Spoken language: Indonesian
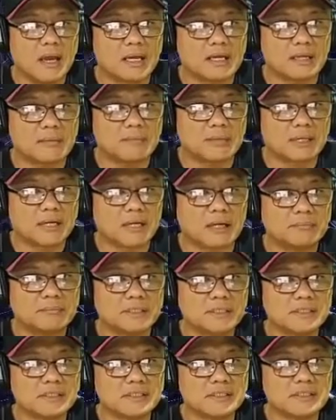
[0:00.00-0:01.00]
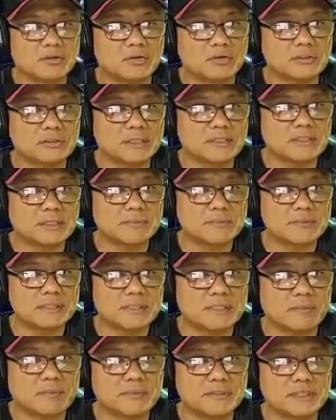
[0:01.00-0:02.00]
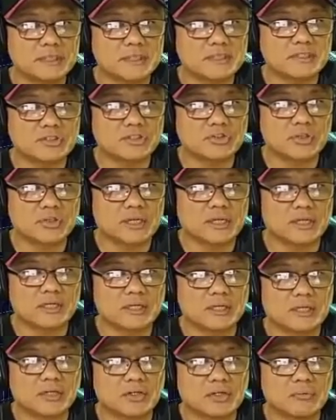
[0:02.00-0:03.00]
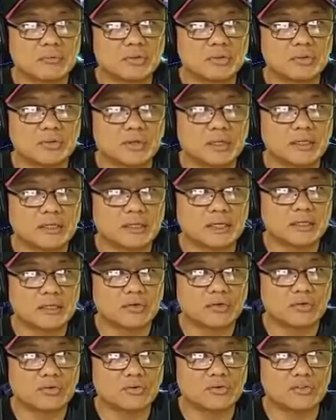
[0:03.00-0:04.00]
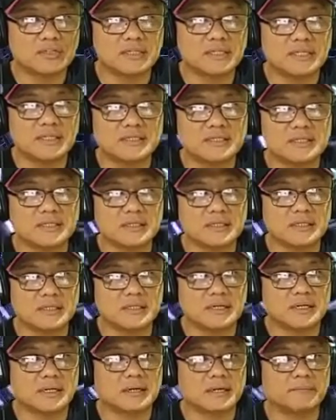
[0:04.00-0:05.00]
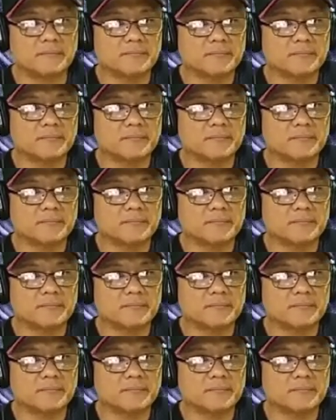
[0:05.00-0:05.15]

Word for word: Ada beragam jenis kontrasepsi yang bisa disesuaikan dengan kebutuhan dan kondisinya.